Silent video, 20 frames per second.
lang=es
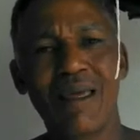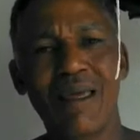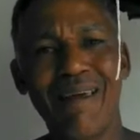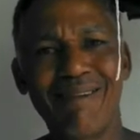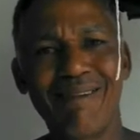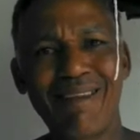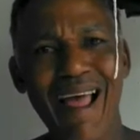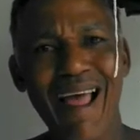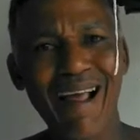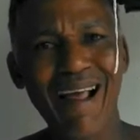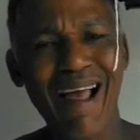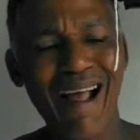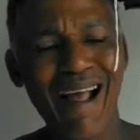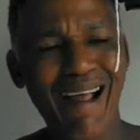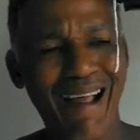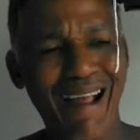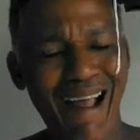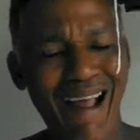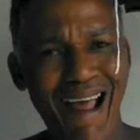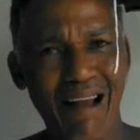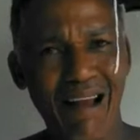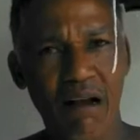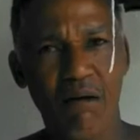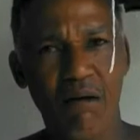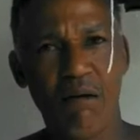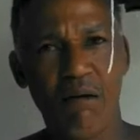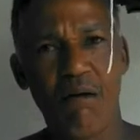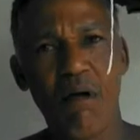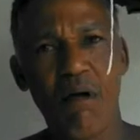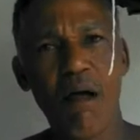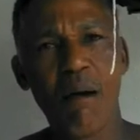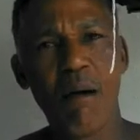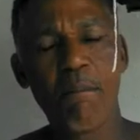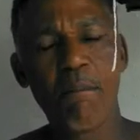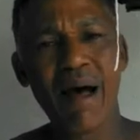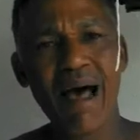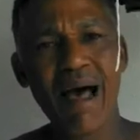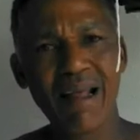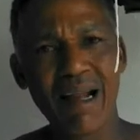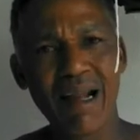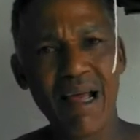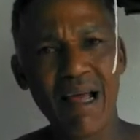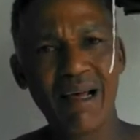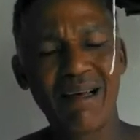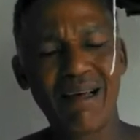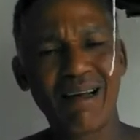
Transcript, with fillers: que están a cargo para